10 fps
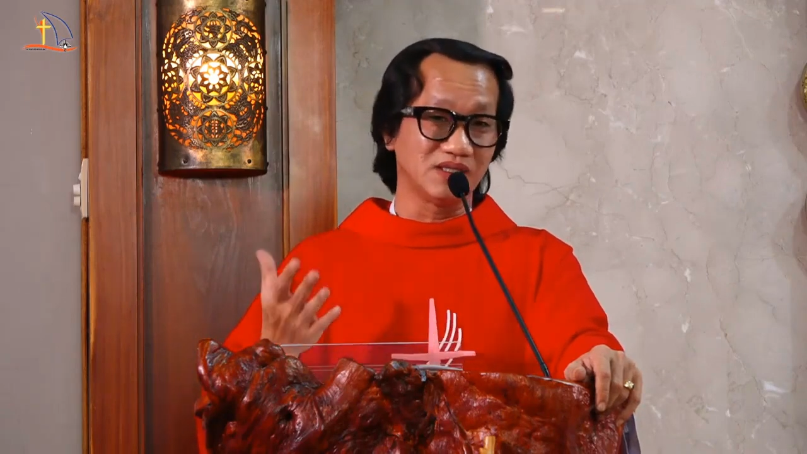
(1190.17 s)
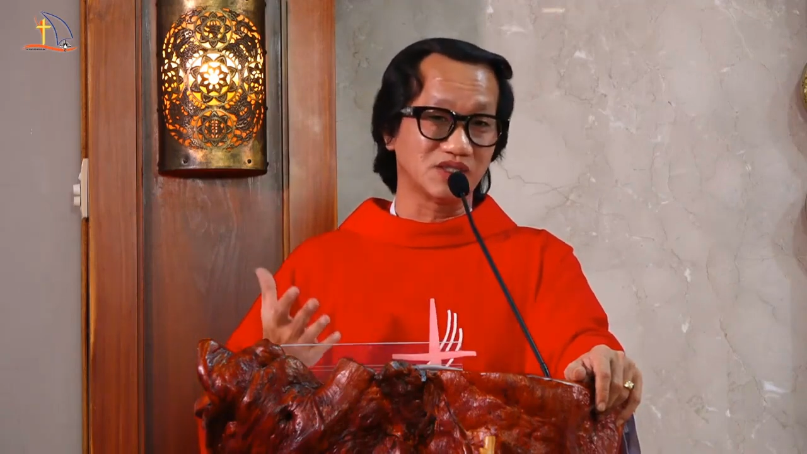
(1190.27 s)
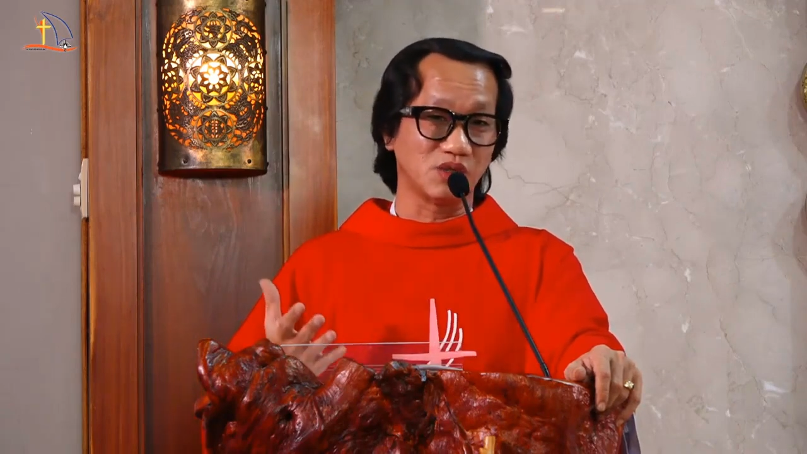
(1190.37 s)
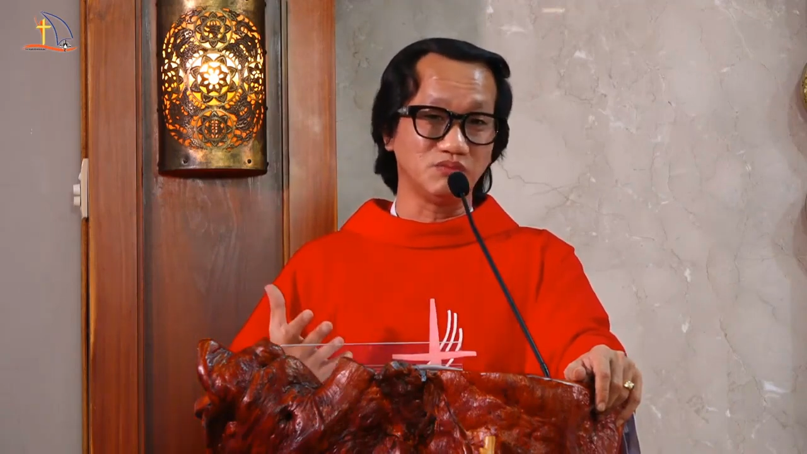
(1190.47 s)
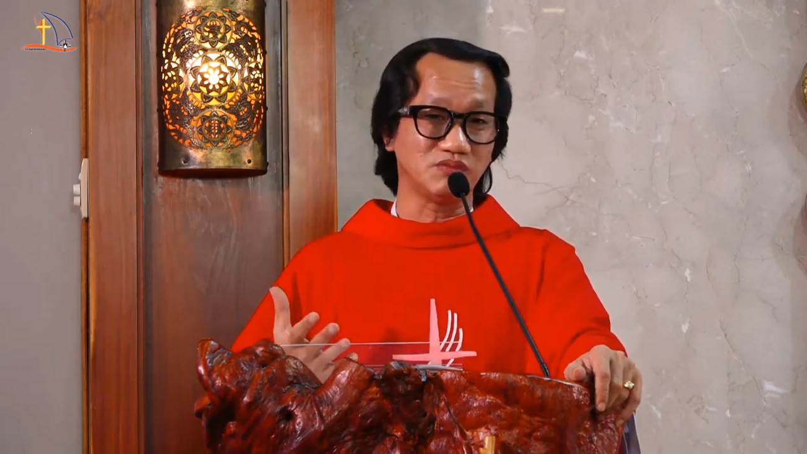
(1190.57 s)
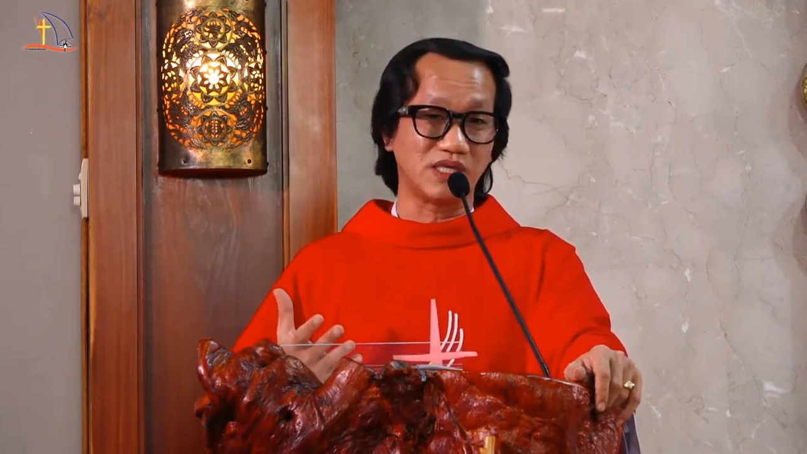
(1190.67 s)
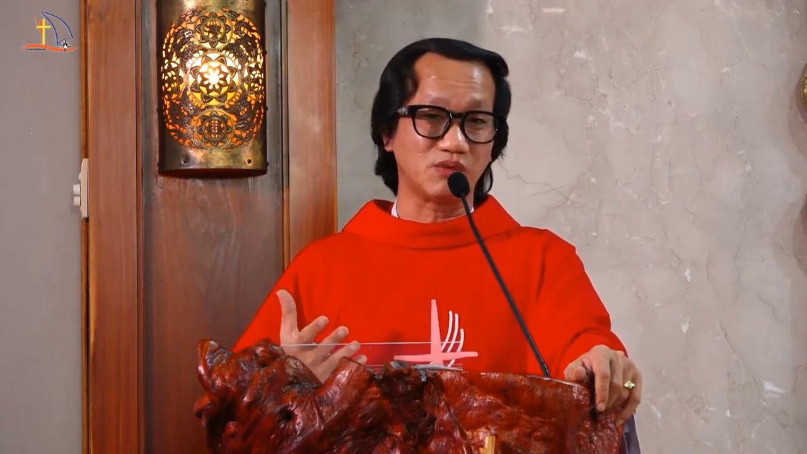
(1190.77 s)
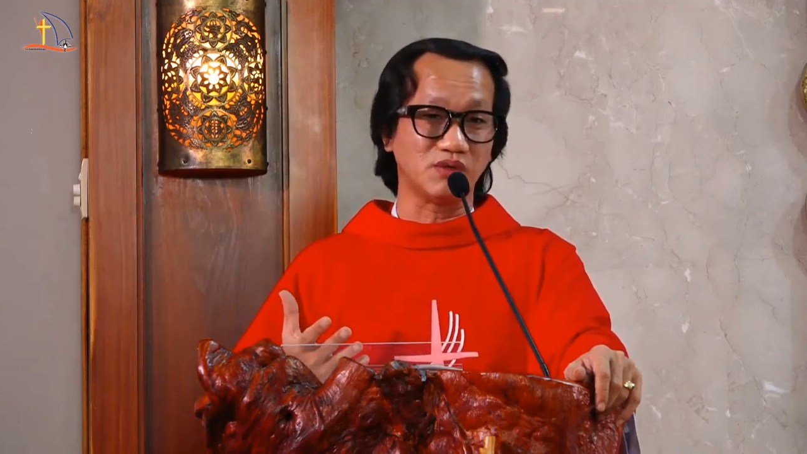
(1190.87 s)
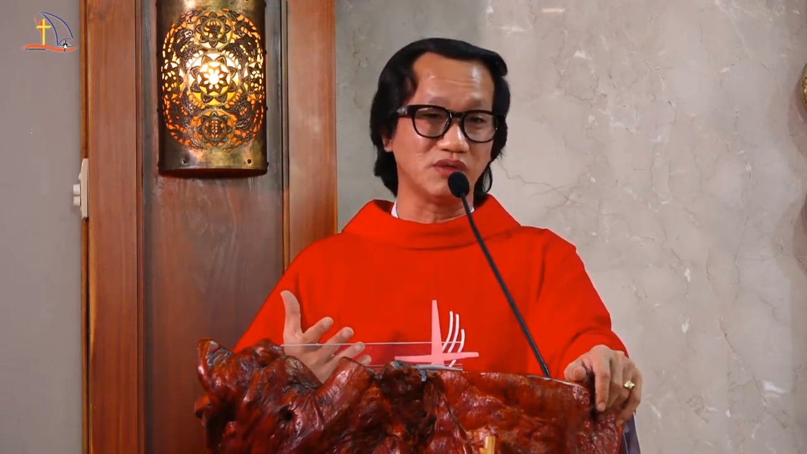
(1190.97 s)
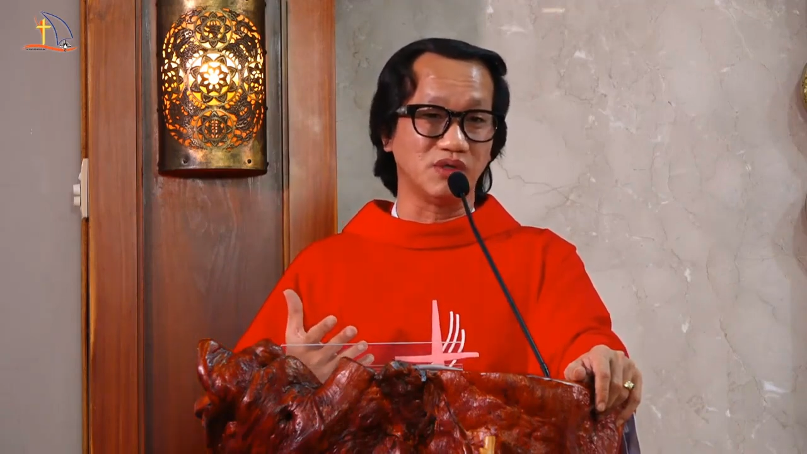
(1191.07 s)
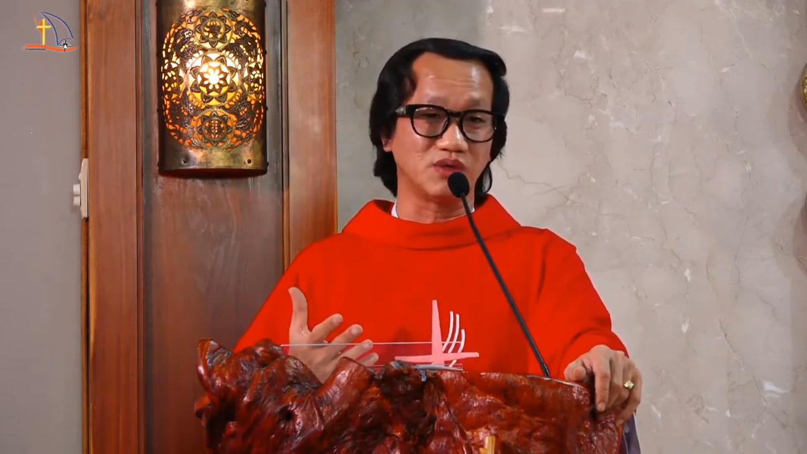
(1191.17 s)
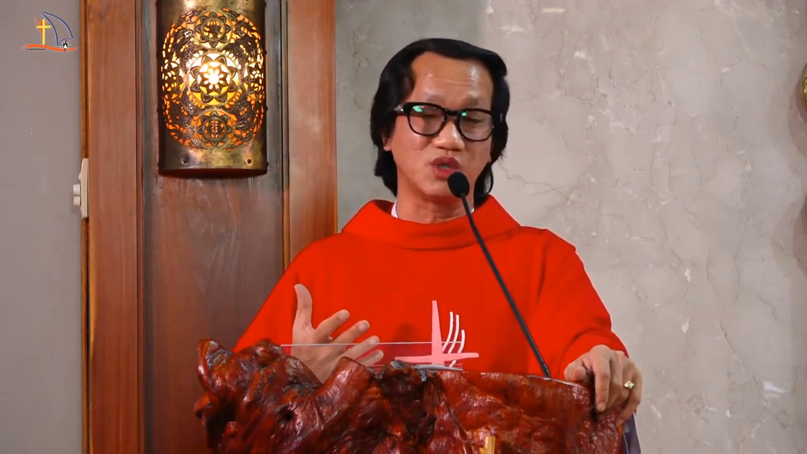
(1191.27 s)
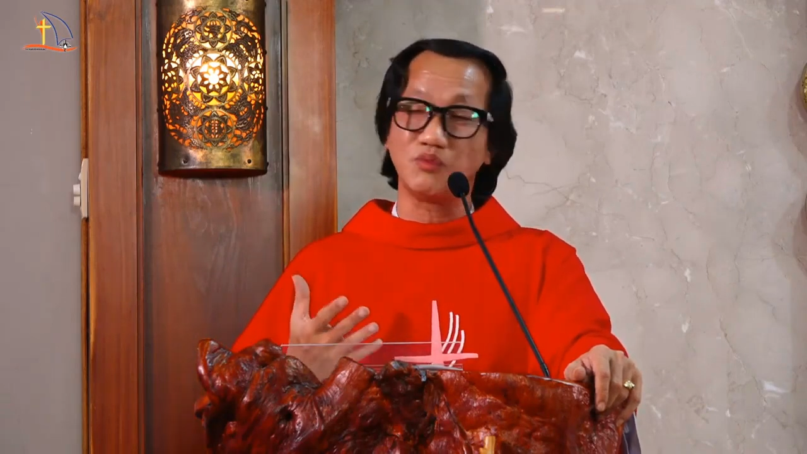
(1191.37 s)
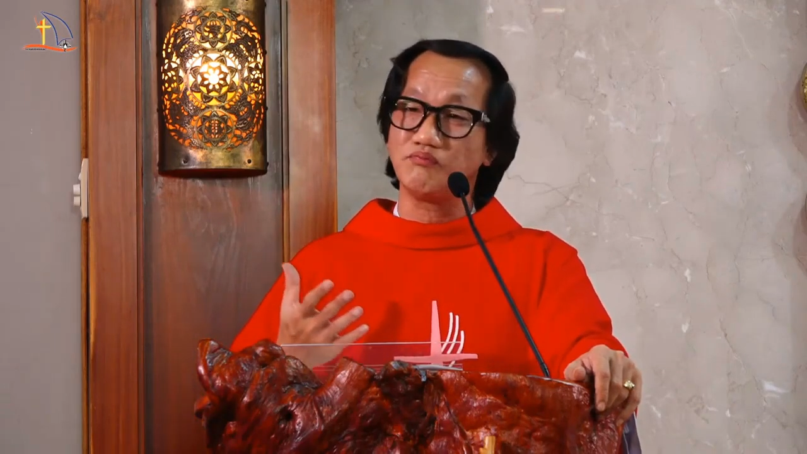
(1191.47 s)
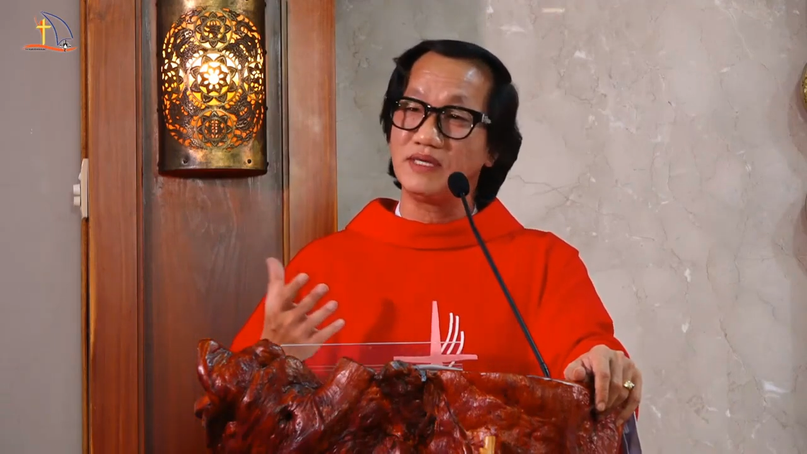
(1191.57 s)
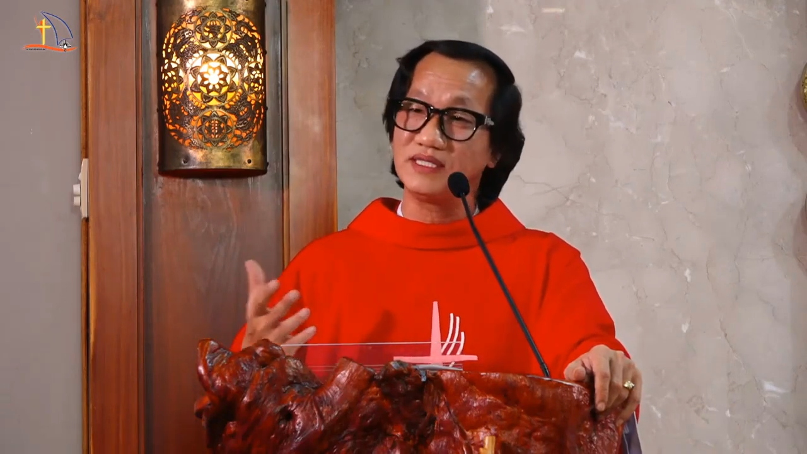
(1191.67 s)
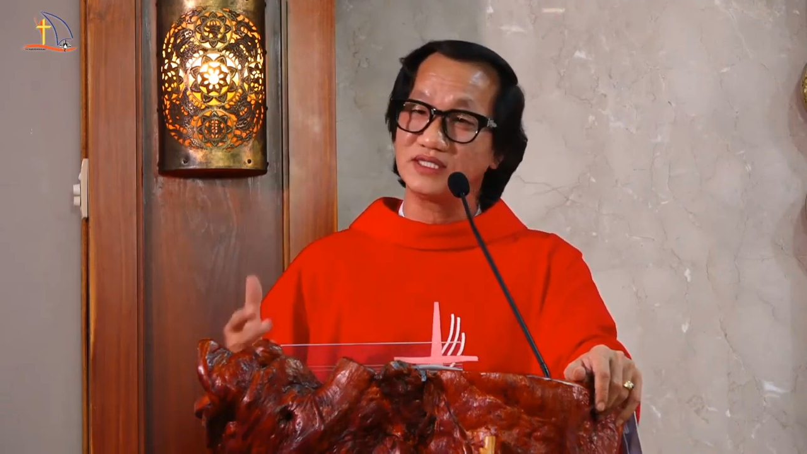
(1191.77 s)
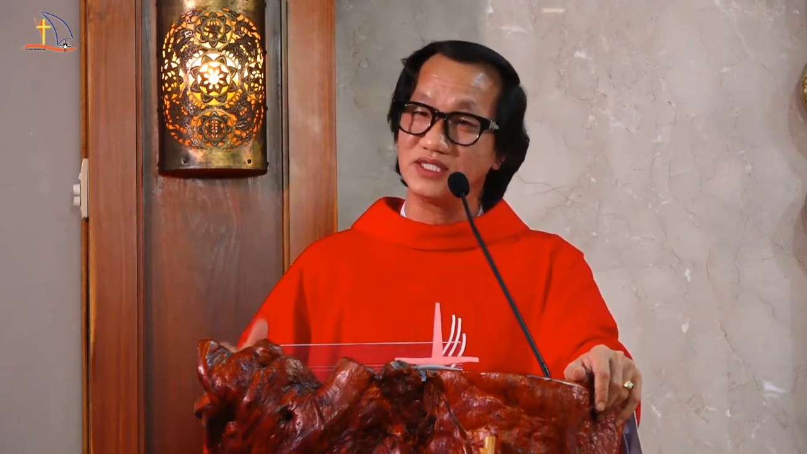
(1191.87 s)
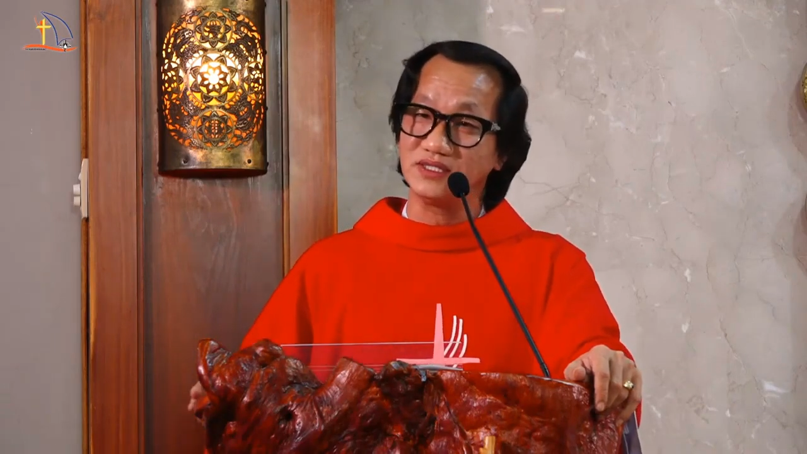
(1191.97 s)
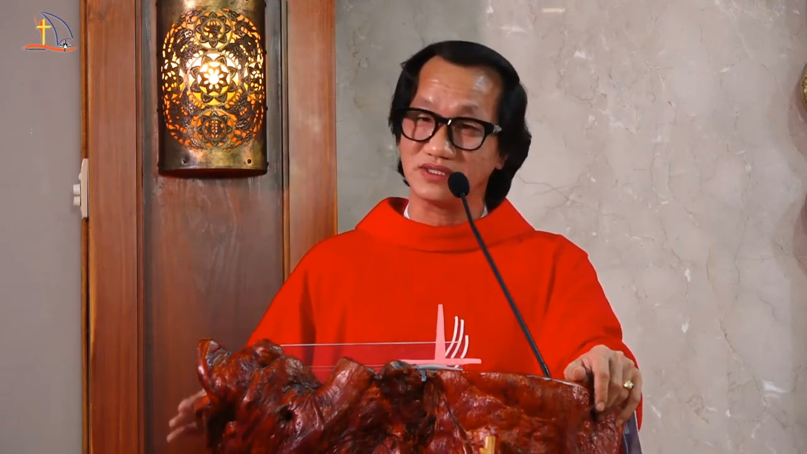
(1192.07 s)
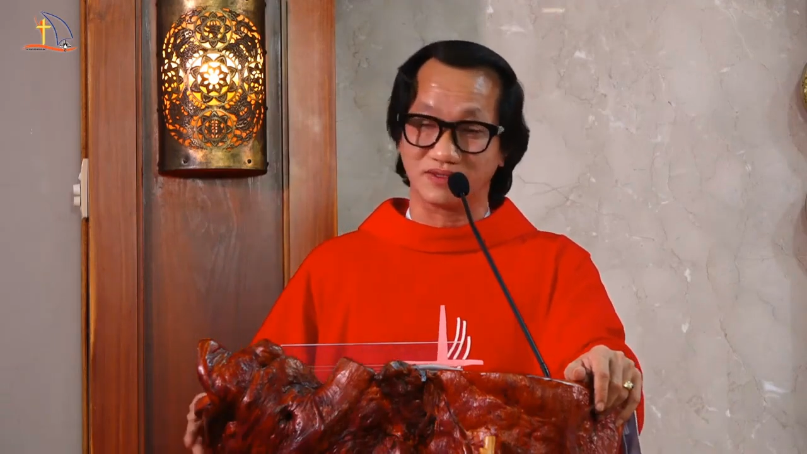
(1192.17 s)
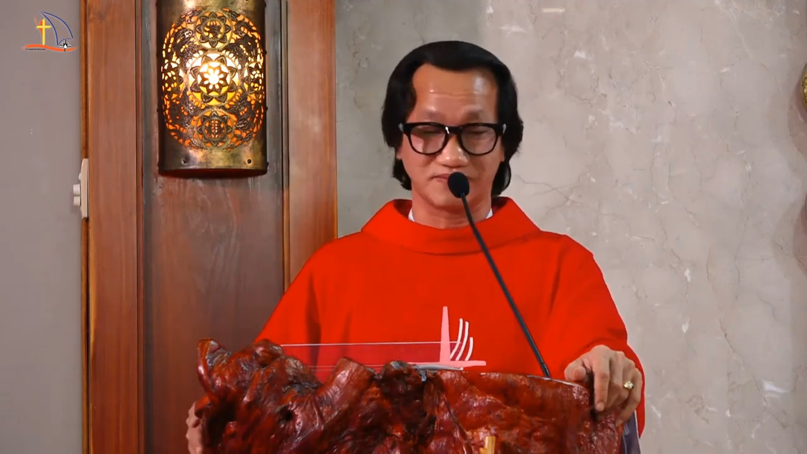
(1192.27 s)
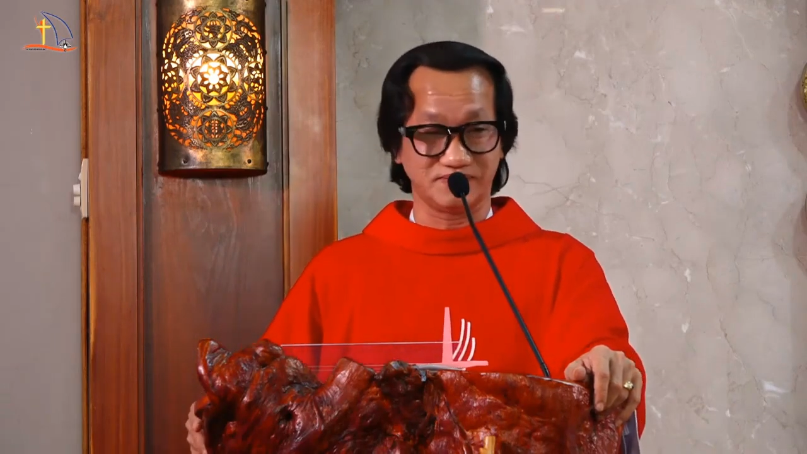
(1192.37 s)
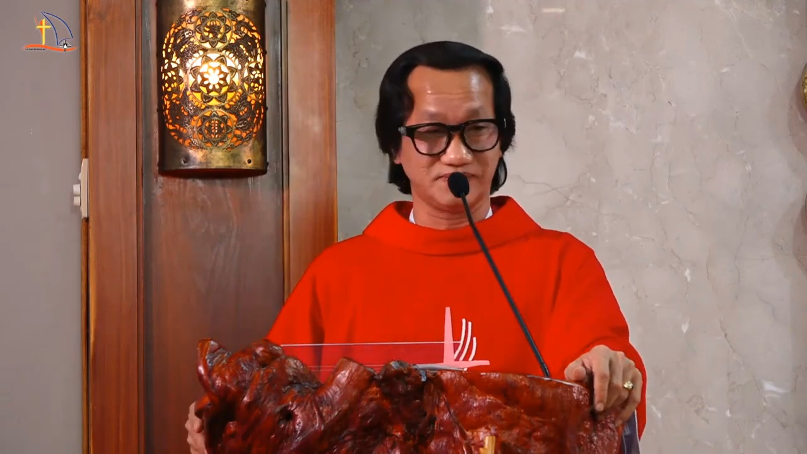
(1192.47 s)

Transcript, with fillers: sống theo con đường công minh chính trực